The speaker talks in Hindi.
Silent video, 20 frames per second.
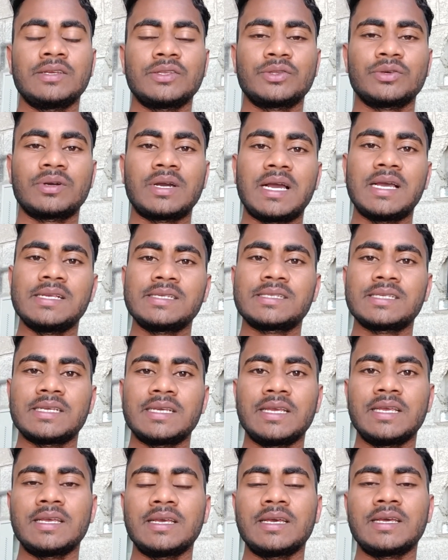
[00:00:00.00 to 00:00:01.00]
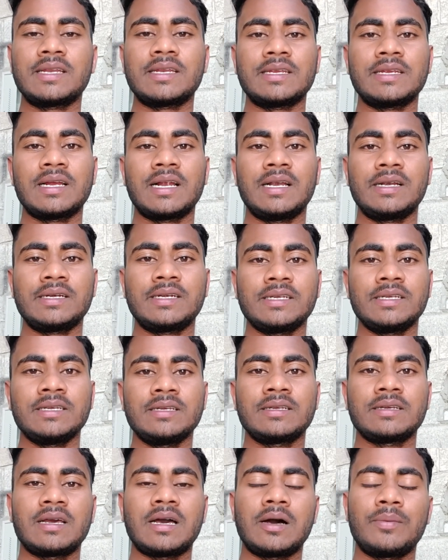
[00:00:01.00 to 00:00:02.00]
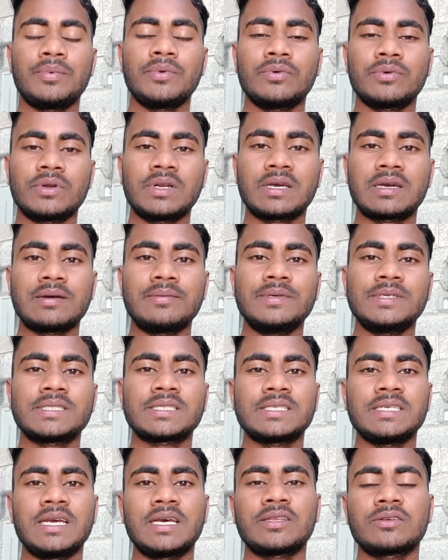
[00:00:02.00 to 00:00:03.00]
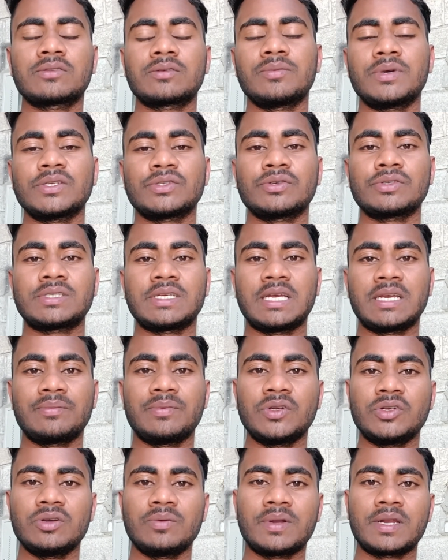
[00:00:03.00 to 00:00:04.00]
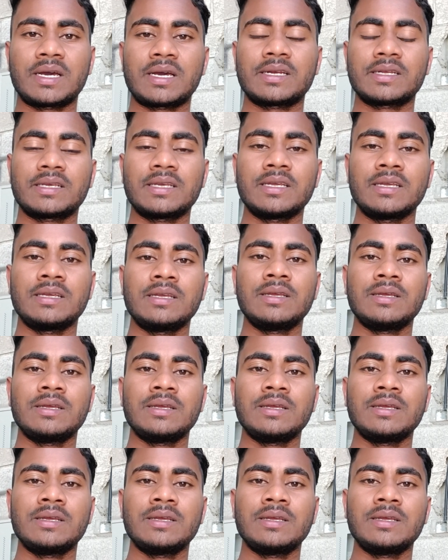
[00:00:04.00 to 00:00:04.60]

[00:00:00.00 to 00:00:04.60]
तो गैस ये है रियलिटी आप लोगों ने कमेंट्स किया था तो मैं सोचा एक वीडियो बना करके